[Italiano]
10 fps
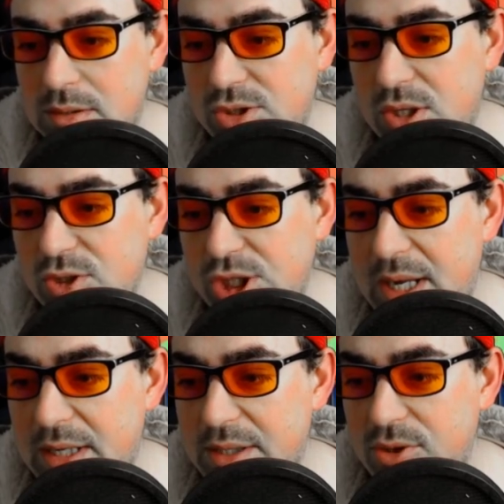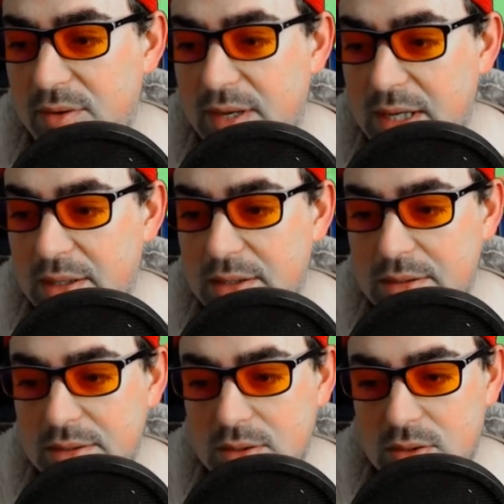Ciao Shelly, dove vai?
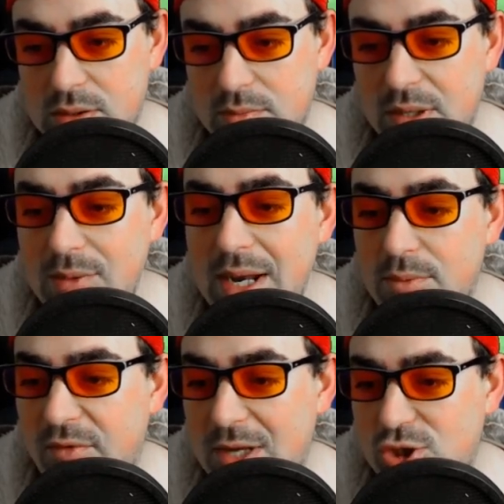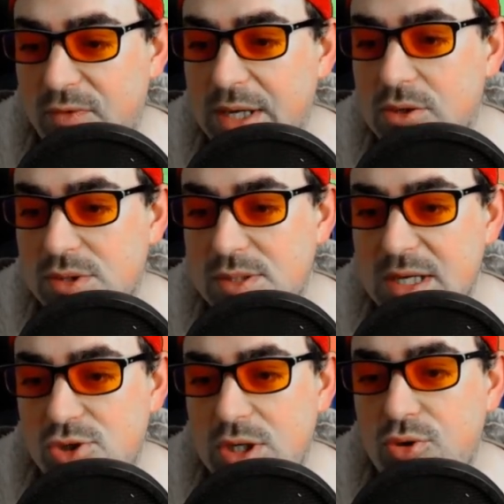Ma guarda, non mi faccio fregare così,
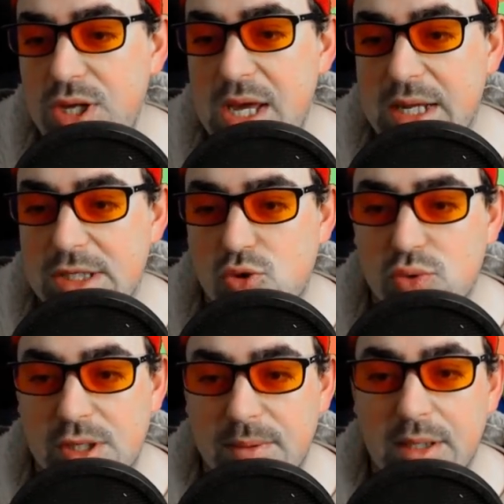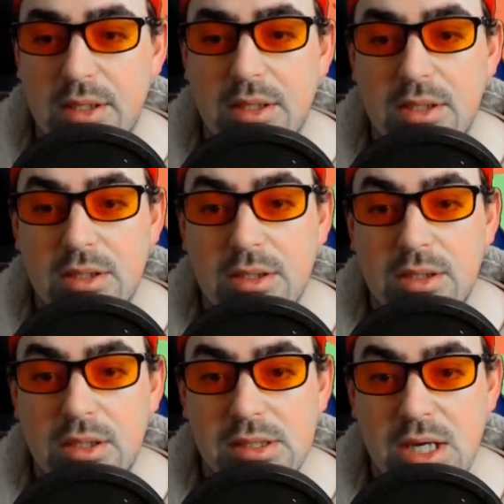mica sono nato ieri, eh, scusami.
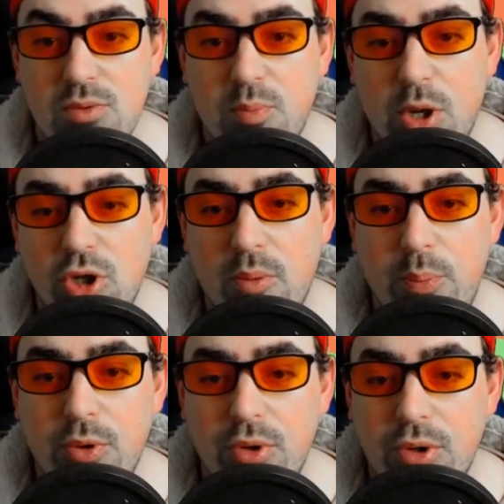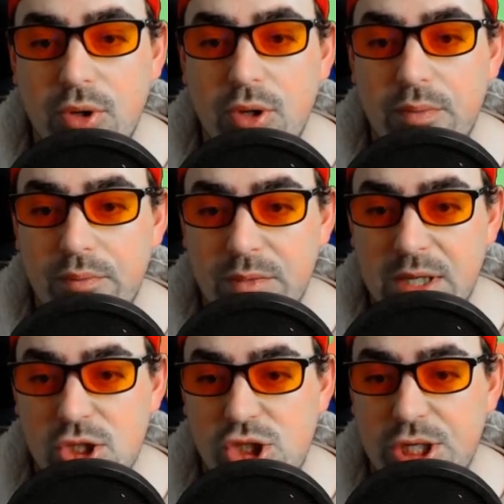Sei un po' troppo...
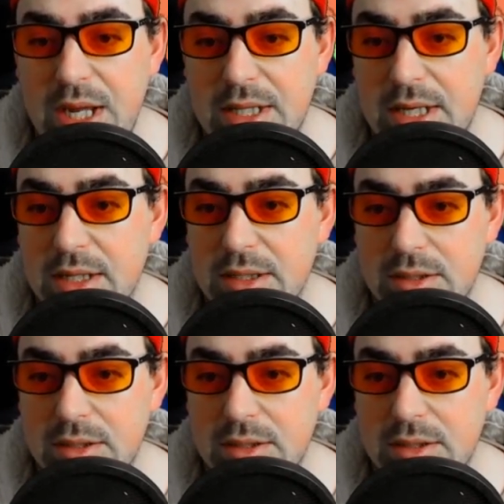Che ci credi?